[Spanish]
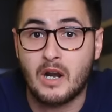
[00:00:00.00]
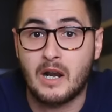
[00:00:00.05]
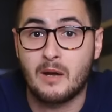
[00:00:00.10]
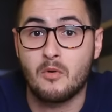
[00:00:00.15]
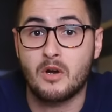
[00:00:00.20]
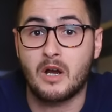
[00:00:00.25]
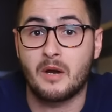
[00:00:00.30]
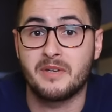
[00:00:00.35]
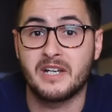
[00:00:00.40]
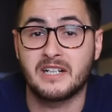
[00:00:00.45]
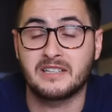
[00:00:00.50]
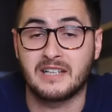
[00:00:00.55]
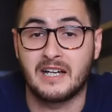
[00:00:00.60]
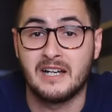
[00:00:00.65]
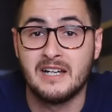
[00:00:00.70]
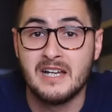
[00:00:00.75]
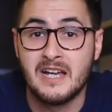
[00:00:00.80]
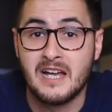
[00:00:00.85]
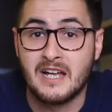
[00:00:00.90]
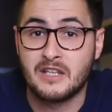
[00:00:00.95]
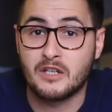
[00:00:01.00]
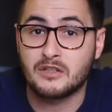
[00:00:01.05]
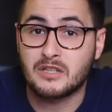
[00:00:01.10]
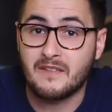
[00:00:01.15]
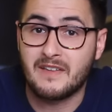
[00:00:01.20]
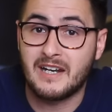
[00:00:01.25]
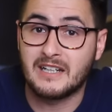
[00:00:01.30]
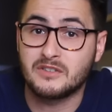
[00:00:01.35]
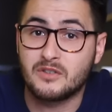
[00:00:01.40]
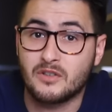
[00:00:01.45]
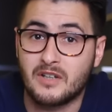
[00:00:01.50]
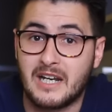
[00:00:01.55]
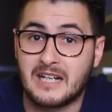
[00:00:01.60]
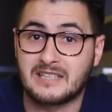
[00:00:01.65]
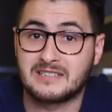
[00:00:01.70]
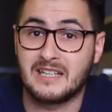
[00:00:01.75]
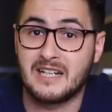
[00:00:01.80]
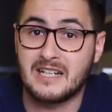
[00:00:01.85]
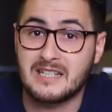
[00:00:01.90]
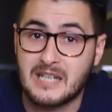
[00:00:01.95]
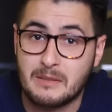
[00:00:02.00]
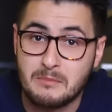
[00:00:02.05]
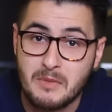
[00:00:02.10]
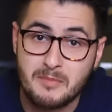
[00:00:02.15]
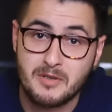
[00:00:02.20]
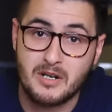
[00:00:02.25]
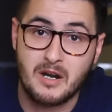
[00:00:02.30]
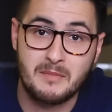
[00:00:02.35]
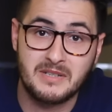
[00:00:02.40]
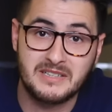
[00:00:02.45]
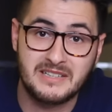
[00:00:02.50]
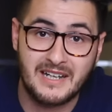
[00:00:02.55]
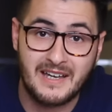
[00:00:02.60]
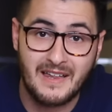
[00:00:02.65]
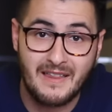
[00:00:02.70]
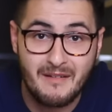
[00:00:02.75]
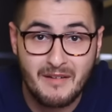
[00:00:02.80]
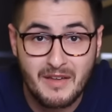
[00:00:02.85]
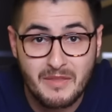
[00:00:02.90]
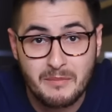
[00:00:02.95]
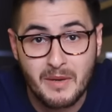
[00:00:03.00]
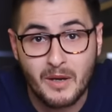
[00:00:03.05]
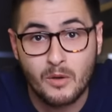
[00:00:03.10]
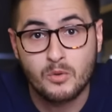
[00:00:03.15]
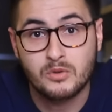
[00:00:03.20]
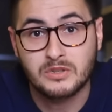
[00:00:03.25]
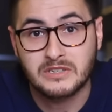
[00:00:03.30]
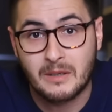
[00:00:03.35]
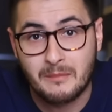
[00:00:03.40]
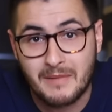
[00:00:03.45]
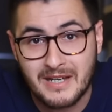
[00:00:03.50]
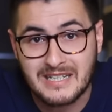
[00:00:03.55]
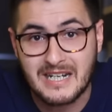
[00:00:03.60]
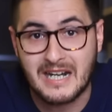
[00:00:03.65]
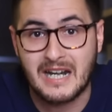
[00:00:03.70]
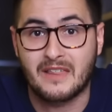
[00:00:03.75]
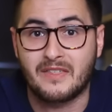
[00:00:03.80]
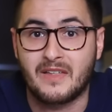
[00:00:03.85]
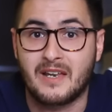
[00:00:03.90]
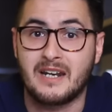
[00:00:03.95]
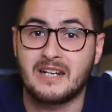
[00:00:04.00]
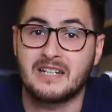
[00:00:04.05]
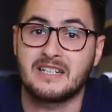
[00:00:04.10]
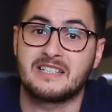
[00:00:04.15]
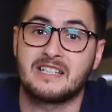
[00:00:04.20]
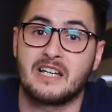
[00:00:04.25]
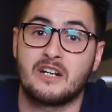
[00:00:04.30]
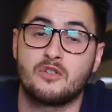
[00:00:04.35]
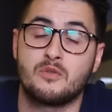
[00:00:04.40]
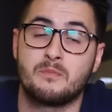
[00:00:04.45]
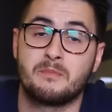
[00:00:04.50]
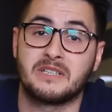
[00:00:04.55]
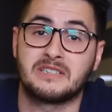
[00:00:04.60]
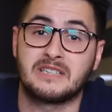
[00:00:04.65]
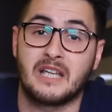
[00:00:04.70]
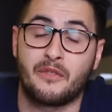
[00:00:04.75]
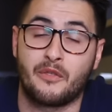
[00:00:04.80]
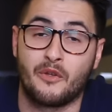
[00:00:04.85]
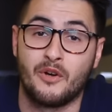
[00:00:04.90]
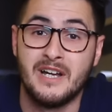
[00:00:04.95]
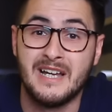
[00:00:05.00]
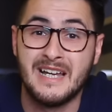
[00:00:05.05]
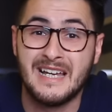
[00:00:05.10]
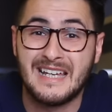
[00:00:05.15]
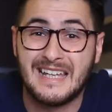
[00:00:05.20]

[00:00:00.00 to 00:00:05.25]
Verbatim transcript: con la boca abierta. Yo os adelanto que las teles a mí personalmente cada vez me gusta más analizarlas y echarles un vistazo.